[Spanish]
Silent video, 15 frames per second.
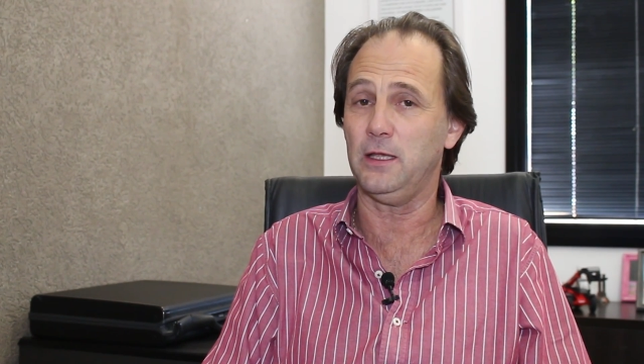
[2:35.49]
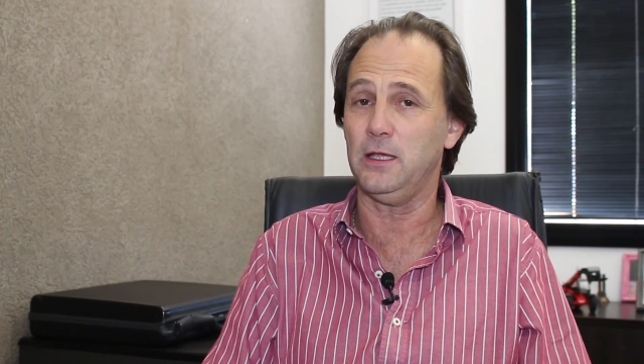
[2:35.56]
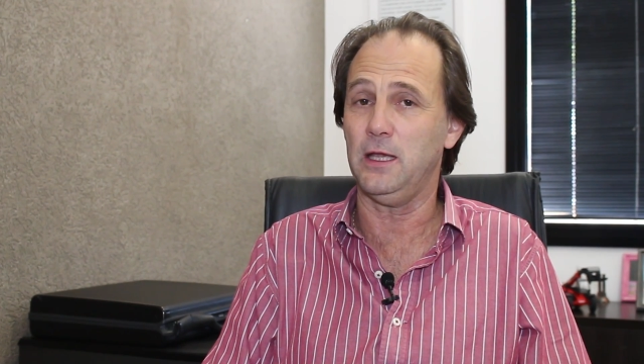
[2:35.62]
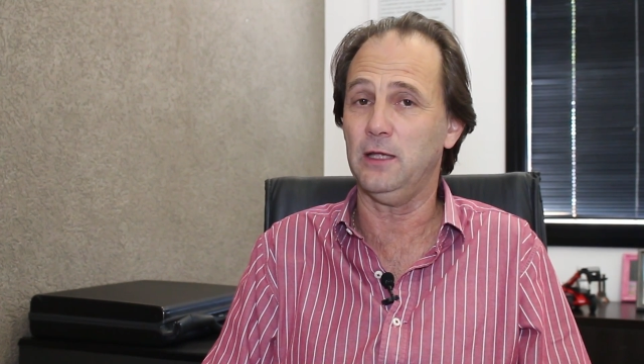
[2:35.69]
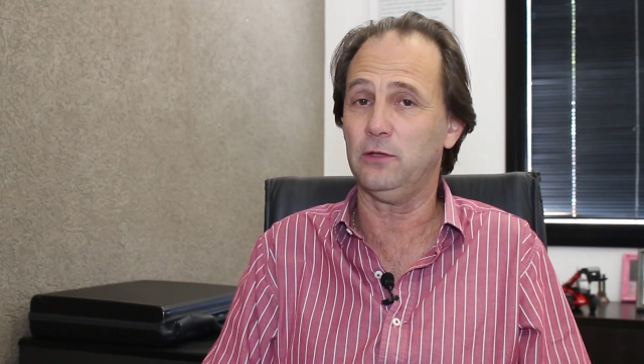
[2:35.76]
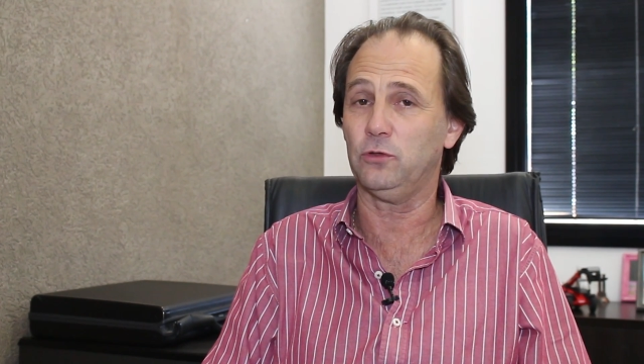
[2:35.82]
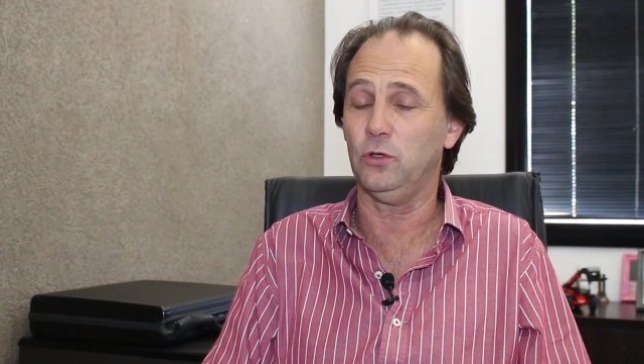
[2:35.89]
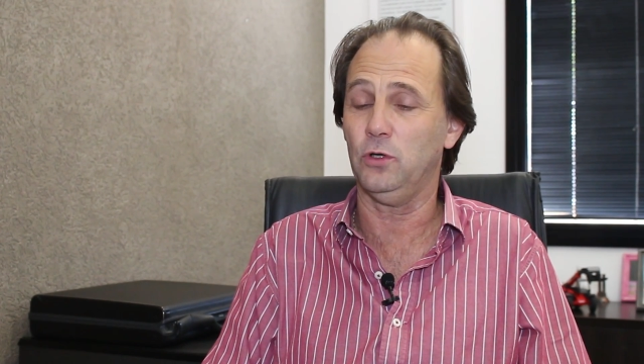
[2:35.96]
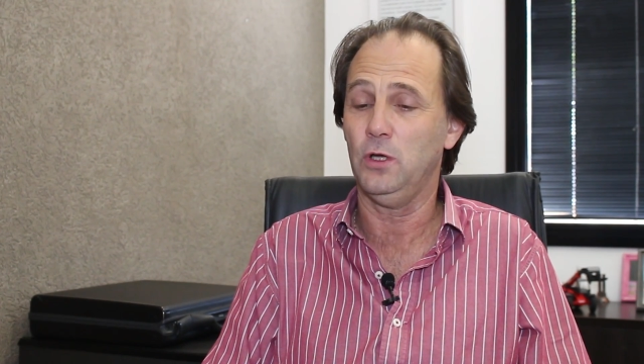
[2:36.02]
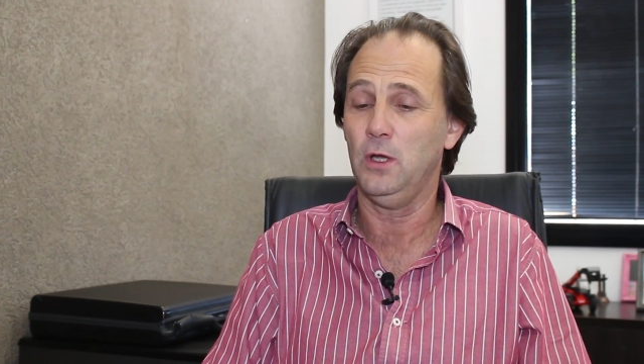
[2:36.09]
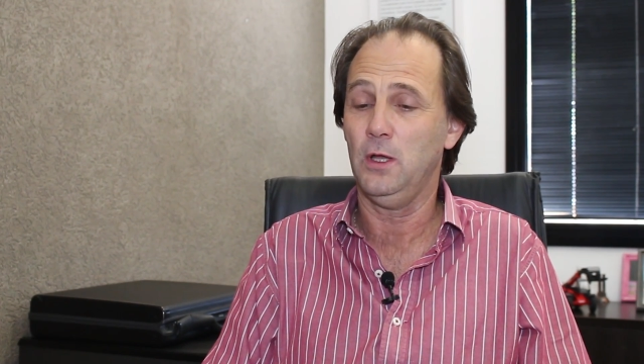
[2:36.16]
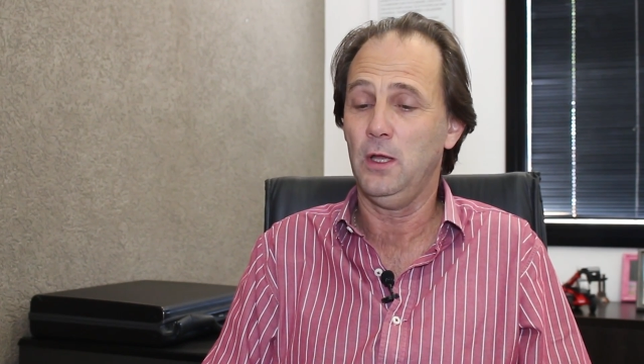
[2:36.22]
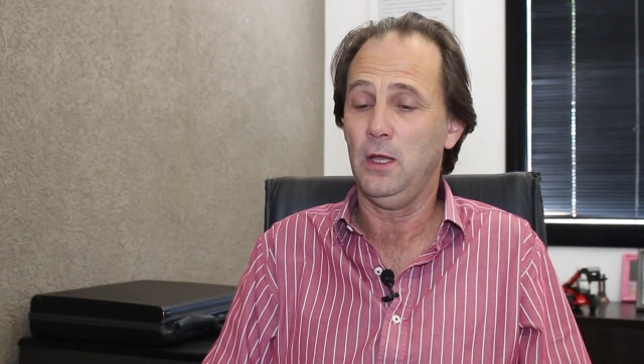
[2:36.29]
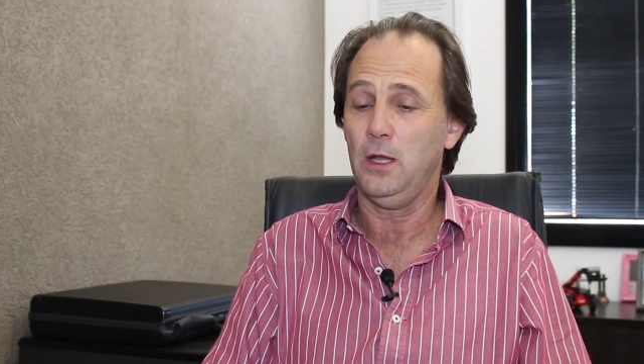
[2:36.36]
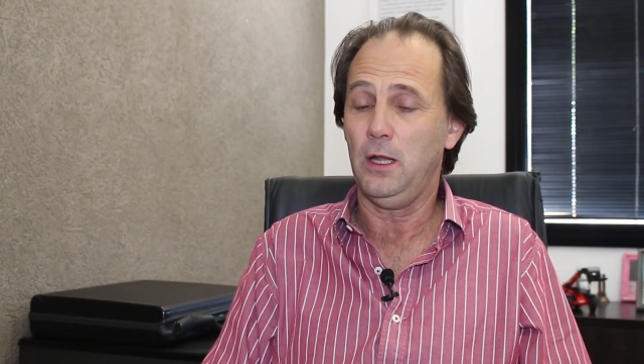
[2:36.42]
y eso
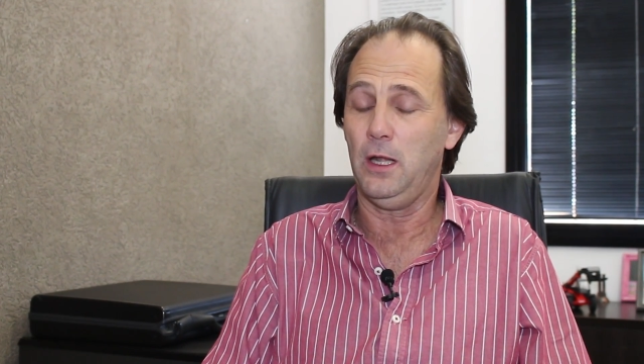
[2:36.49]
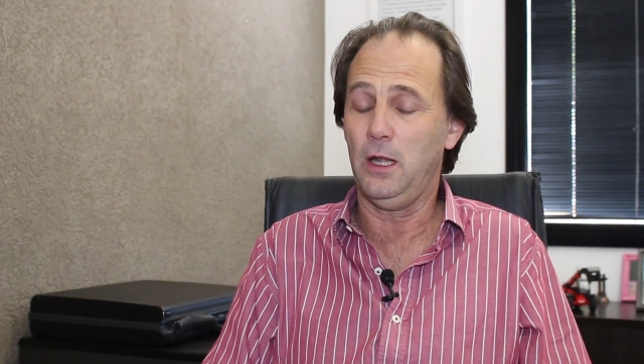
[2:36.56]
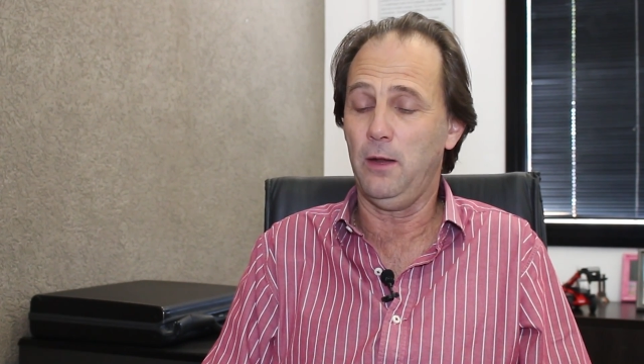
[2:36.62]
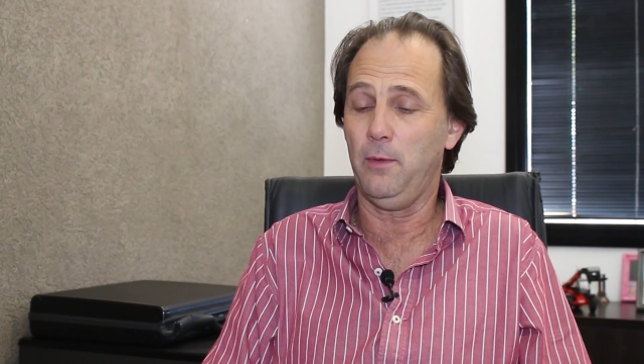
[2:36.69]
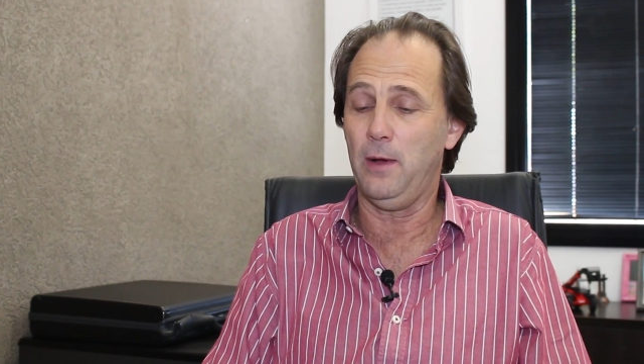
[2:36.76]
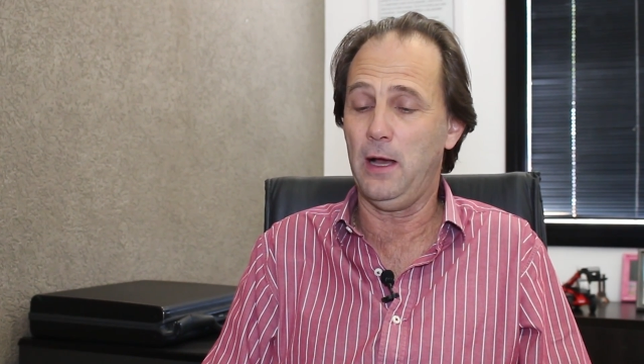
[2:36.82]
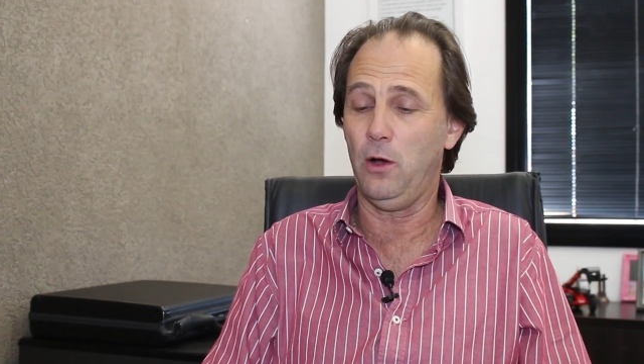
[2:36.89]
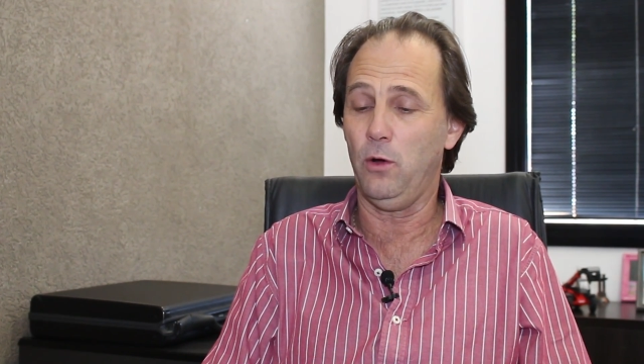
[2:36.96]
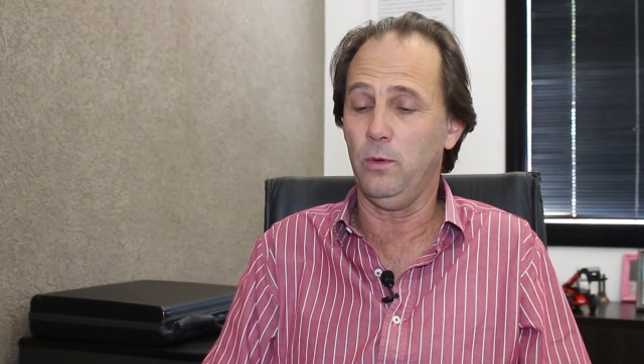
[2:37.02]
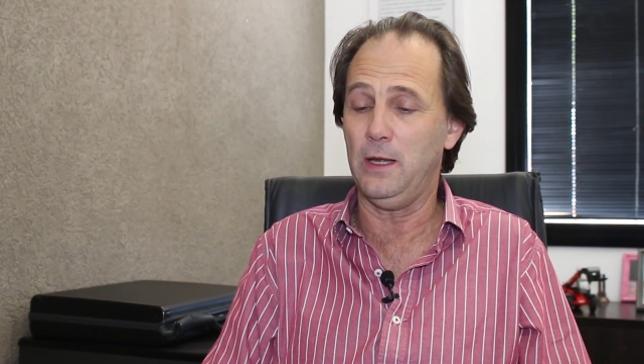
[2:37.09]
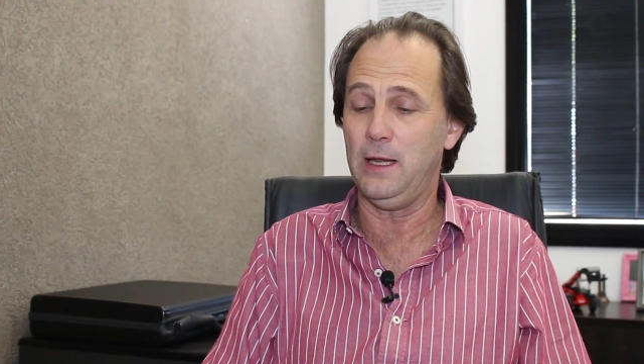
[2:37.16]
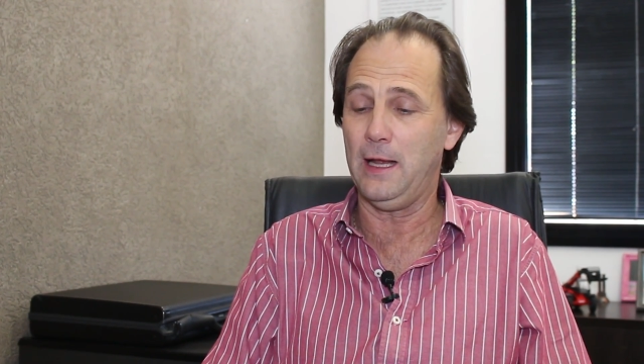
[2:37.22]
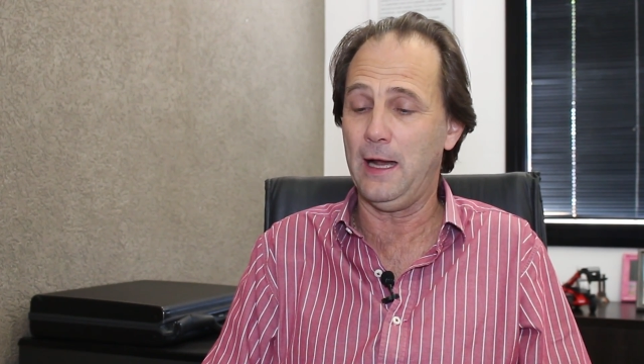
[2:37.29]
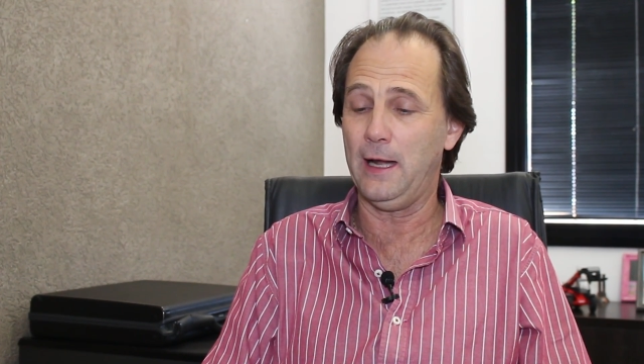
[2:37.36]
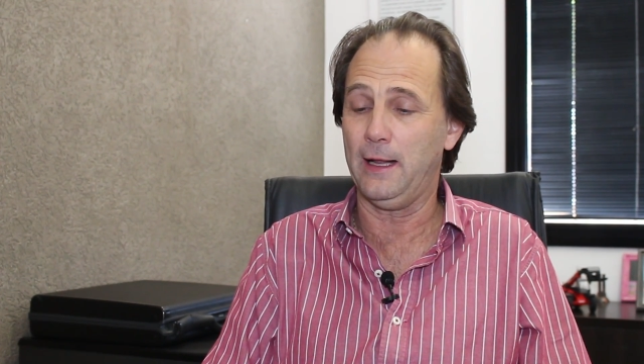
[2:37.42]
le va a
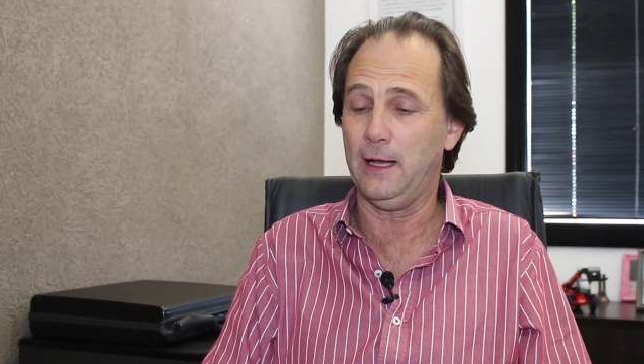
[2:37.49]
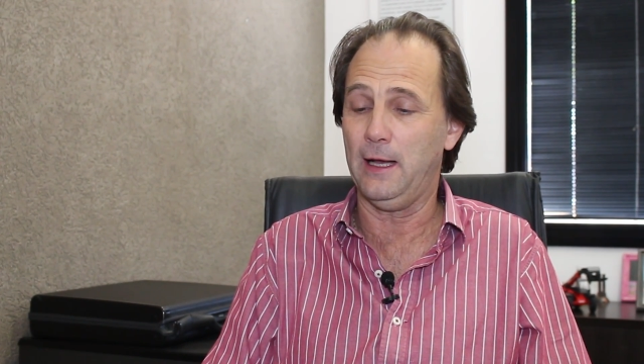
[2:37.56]
obligar